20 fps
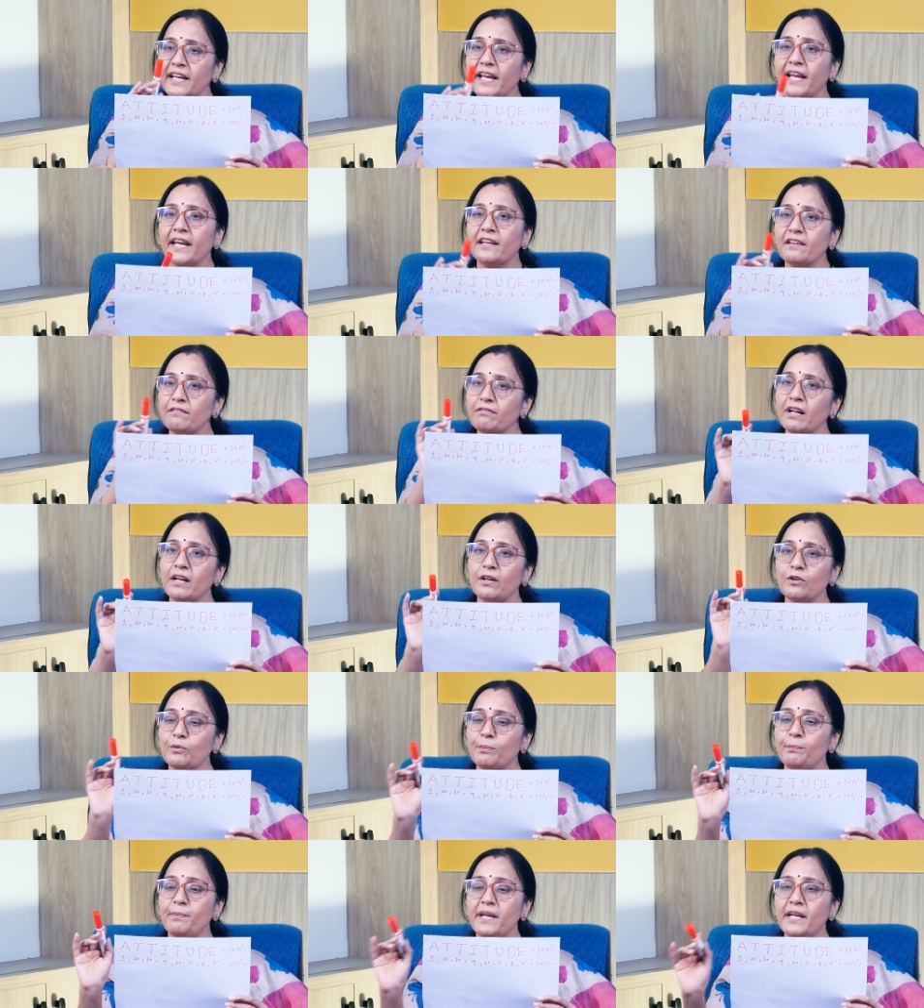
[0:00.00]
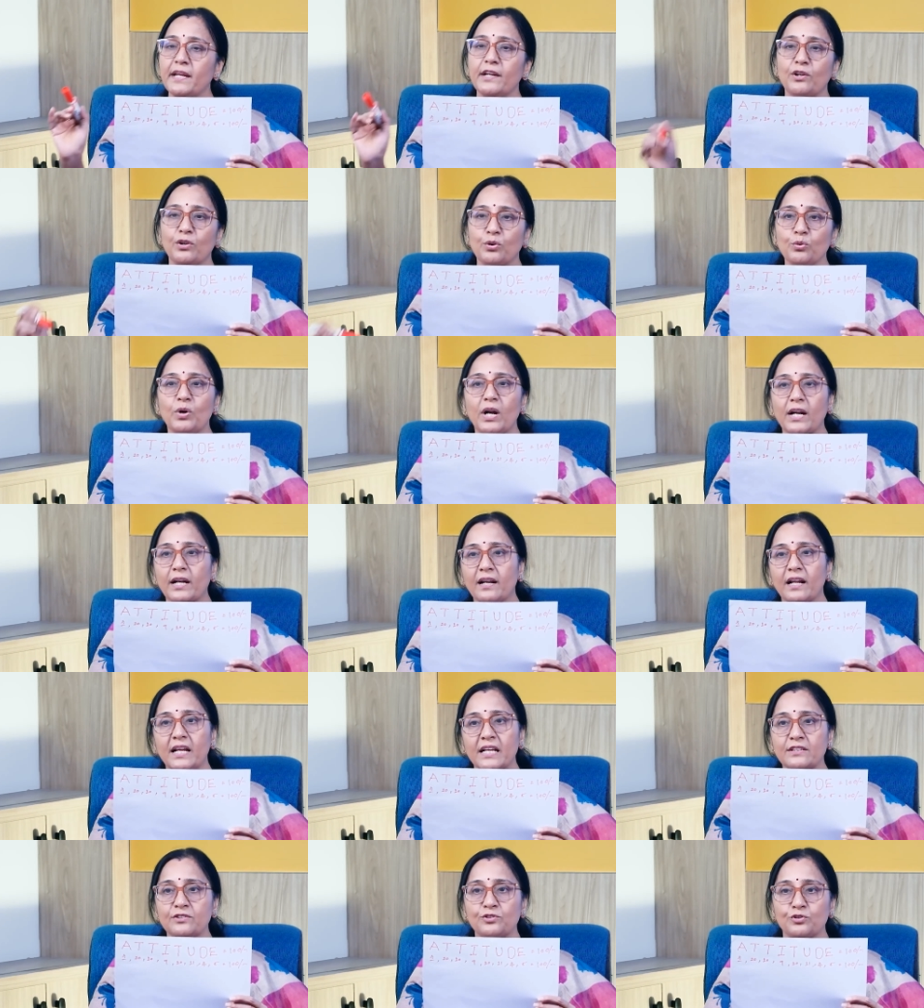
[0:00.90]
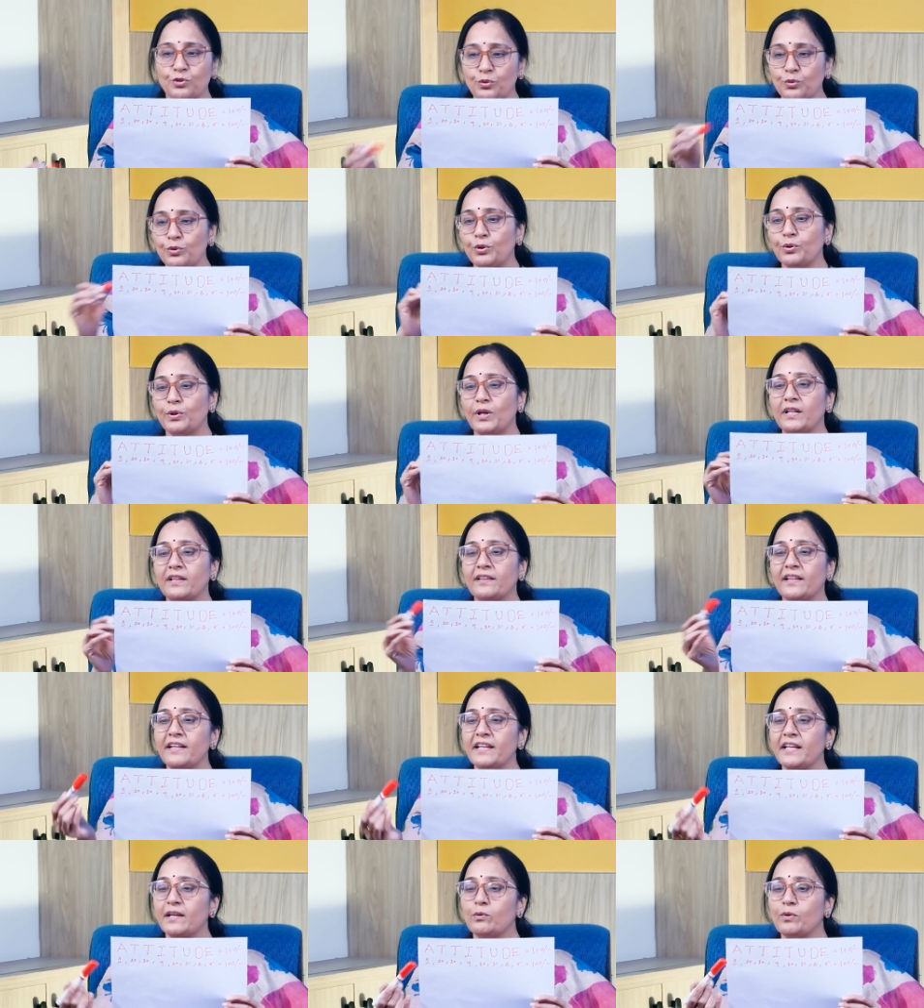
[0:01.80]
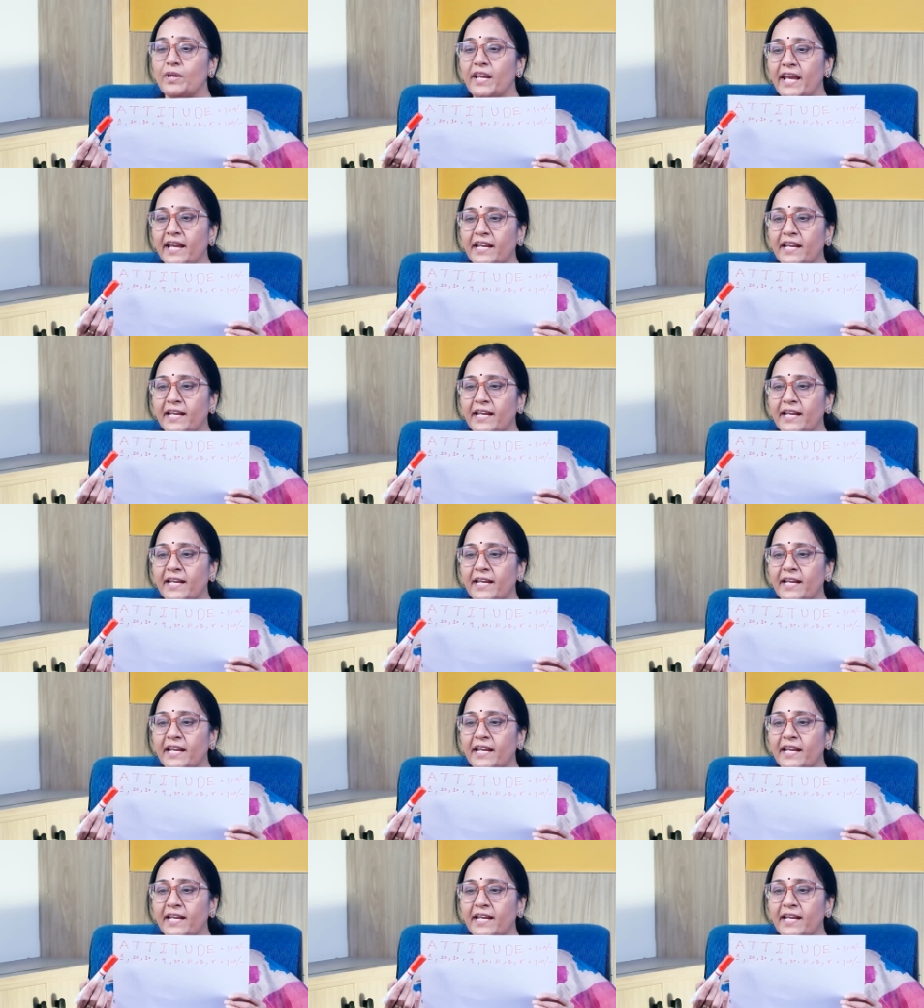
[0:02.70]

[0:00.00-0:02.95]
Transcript: ఏకి వన్ బీకి టూ అట్లా ఇచ్చుకుంటూ వెళ్తే నీకు